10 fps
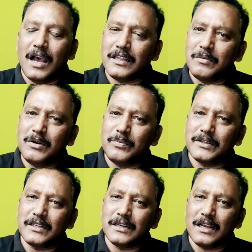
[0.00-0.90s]
அதே போல்
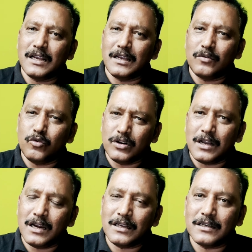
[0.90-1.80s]
பார்த்திங்கன்னா ஒரு
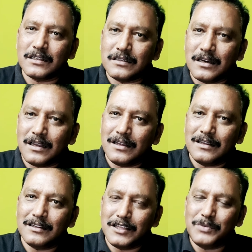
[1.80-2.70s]
காலகட்டத்தில்
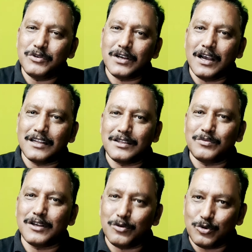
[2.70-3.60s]
திமுக
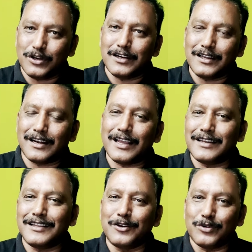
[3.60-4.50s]
அதிமுக கூட்டணி
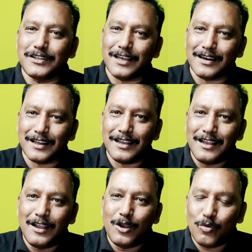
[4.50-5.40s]
ரெண்டாயிரத்தி இருபத்தி ஆறில்
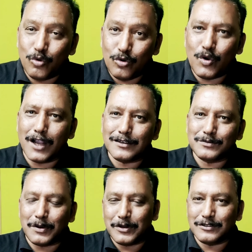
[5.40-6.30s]

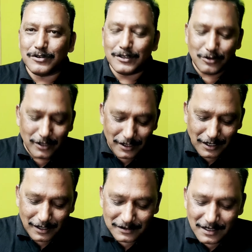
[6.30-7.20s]
உருவாகும் அப்படின்னு சொல்லி
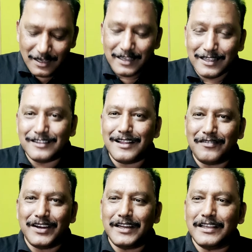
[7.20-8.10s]
சொல்லியிருந்தாங்க
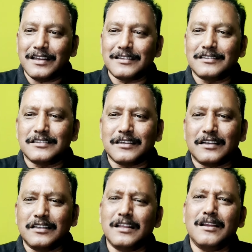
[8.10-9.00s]
இதுதான் வேடிக்கையாக இருந்துச்சு
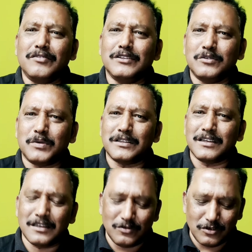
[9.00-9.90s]
இதெல்லாம் வந்து
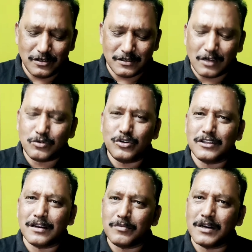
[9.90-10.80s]
பார்த்தீங்கன்னா ஒரு
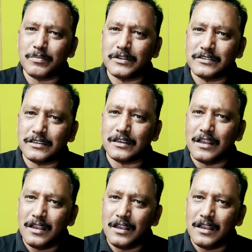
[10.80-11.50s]
தற்குறித்தனமான பேச்சு